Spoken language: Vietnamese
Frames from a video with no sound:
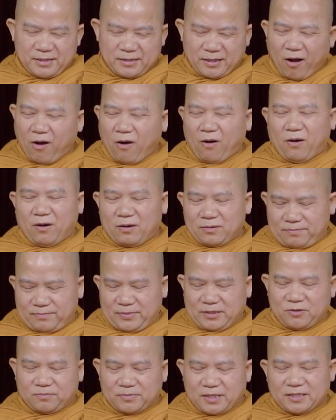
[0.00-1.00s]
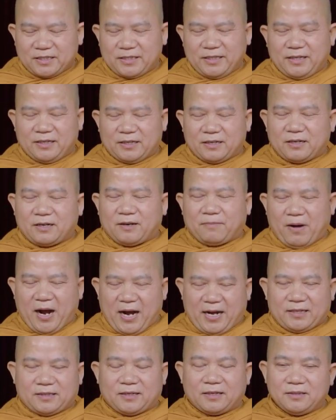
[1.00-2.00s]
thọ mà chúng ta chia nó là
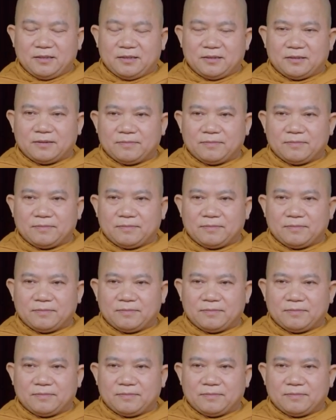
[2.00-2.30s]
ba thứ